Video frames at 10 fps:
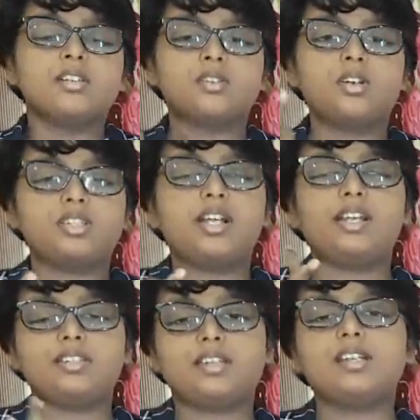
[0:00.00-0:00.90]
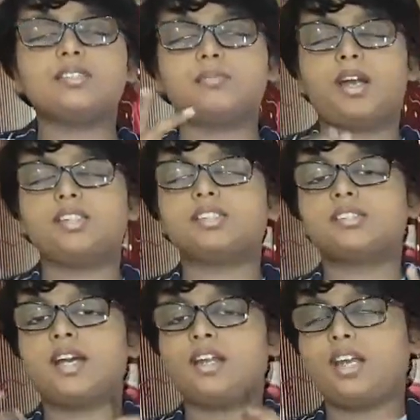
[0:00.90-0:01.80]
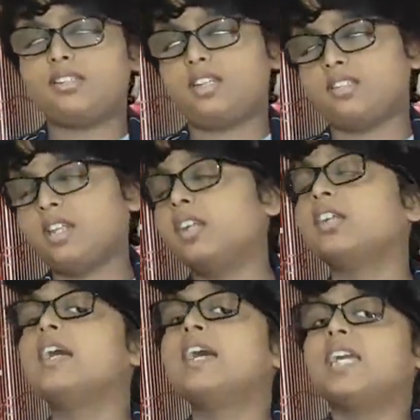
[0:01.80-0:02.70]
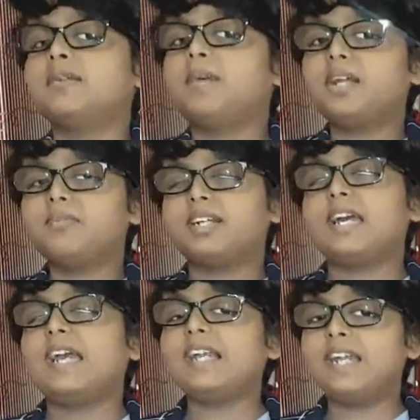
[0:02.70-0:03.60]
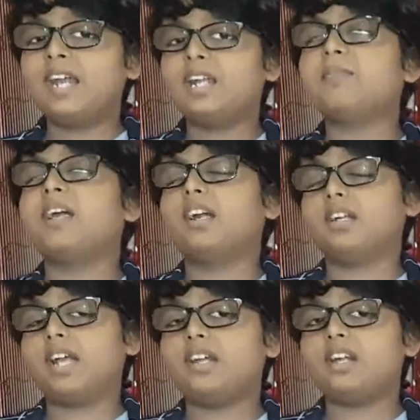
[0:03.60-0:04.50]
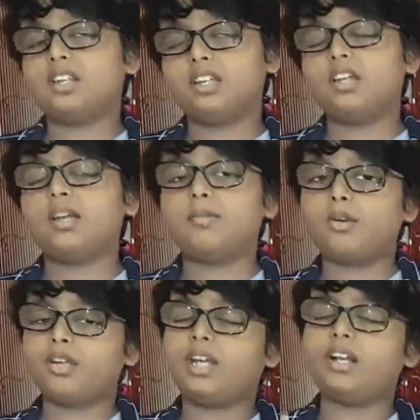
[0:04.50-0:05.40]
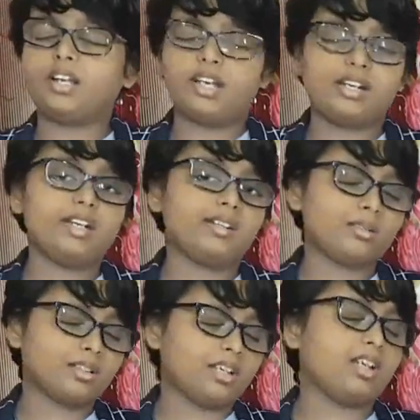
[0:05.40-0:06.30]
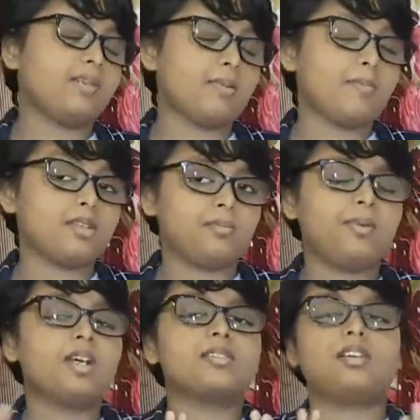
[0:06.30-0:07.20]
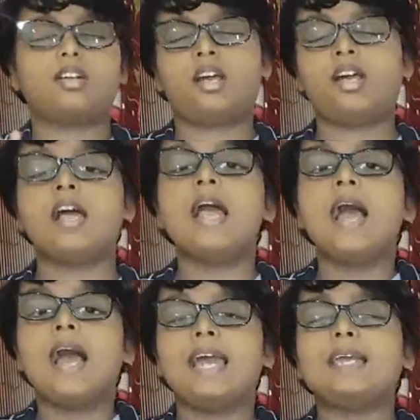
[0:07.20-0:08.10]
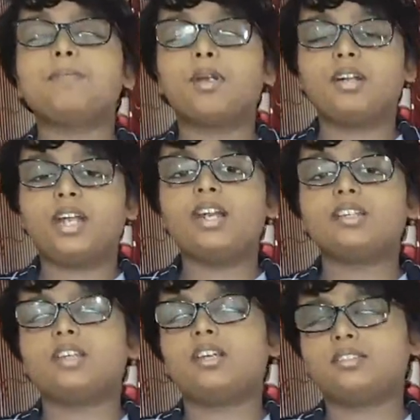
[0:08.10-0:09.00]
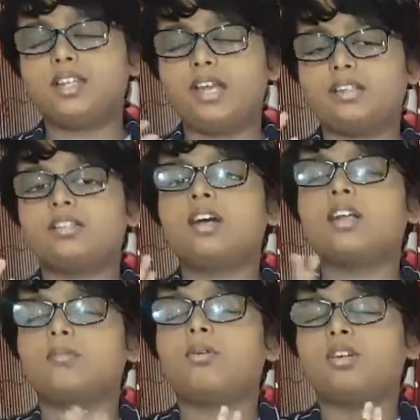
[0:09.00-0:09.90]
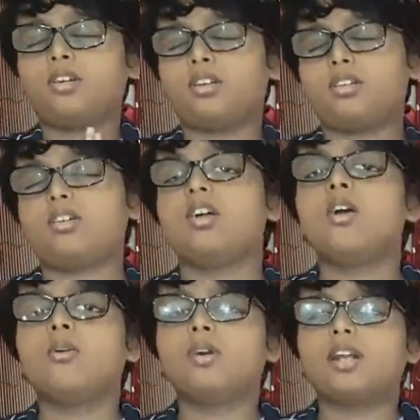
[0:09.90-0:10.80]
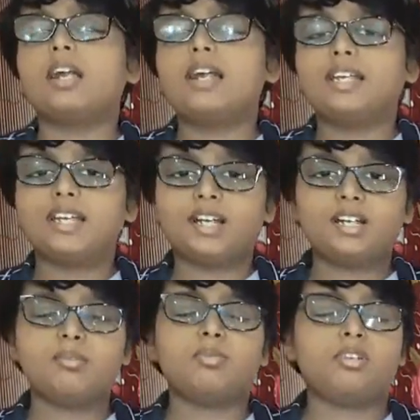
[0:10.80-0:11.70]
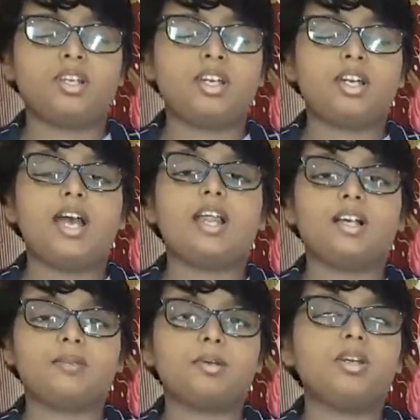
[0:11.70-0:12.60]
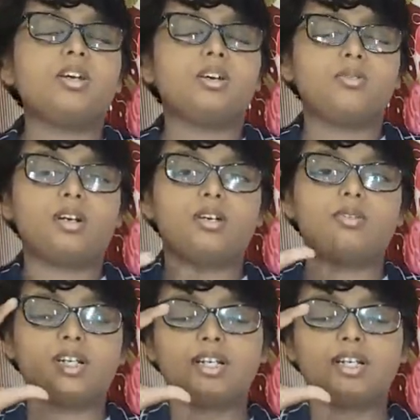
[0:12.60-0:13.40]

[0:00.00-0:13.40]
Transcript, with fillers: சோஷியல் டிஸ்டன்ஸ் மாஸ்க் சானிடைசேஷன் இப்போ நம்ம டயட் என்னமான டயட் எடுத்துக்கலாம் குழந்தைங்களுக்கு என்ன டயட் கொடுக்கலாம்னு நம்ம இப்போ நான் சொல்கிறேன் ஹை ப்ரோட்டீனிஷியஸ் டயட் தான் நம்ம கொடுக்கணும் ஒரு நாளைக்கு ரெண்டு முட்டை அதுக்கப்புறம் ஒரு